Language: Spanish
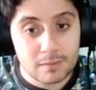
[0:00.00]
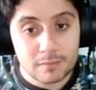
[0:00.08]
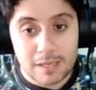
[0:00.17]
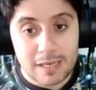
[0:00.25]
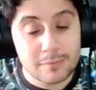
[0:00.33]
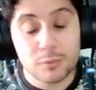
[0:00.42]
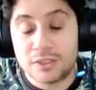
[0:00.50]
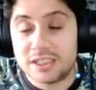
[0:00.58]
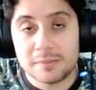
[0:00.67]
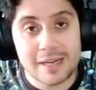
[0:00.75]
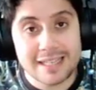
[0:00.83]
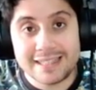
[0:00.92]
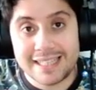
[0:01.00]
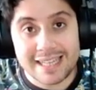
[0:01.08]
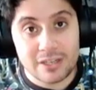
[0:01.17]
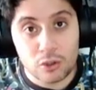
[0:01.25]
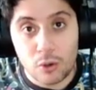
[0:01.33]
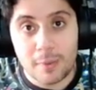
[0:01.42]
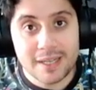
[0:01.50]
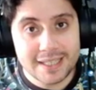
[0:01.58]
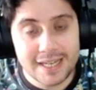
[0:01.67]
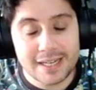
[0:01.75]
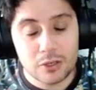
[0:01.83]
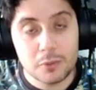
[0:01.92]
hay muchísima gente que no
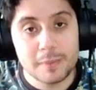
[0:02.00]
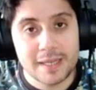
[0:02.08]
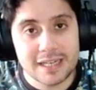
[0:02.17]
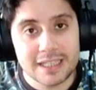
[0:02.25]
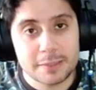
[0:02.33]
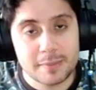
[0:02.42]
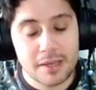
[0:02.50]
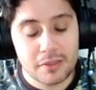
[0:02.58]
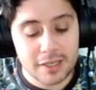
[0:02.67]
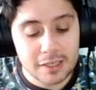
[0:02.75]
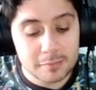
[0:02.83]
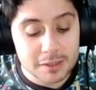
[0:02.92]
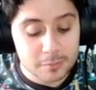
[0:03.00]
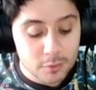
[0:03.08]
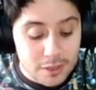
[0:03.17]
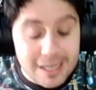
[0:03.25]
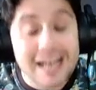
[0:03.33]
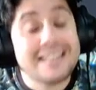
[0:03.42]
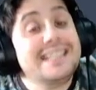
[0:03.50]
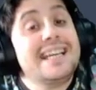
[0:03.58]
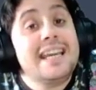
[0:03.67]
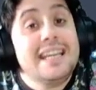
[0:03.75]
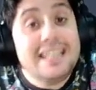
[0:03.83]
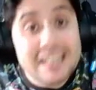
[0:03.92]
vaya a recuperar la esperanza en el mismo. Así
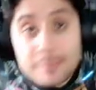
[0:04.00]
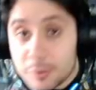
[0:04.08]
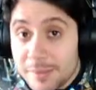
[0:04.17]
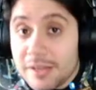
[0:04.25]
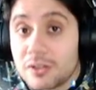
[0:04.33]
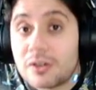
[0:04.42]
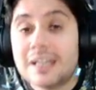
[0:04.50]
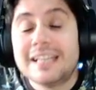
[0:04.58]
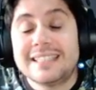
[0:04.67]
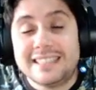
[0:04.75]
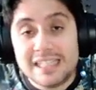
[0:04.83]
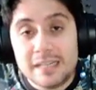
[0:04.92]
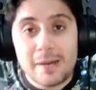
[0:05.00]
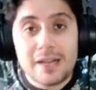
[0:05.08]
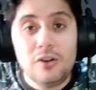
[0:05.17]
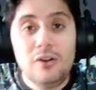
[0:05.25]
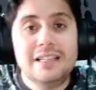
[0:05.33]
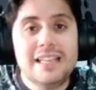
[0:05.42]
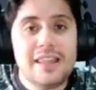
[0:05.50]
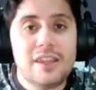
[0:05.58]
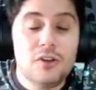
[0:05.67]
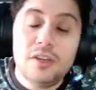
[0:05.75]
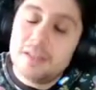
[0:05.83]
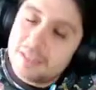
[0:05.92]
que iremos viendo. Sin embargo, el día de
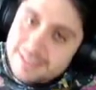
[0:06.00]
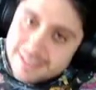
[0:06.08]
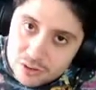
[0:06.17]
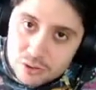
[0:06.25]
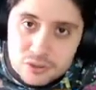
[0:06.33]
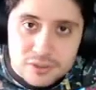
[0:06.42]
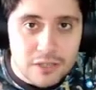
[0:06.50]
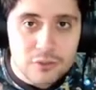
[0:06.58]
hoy, insisto, os traigo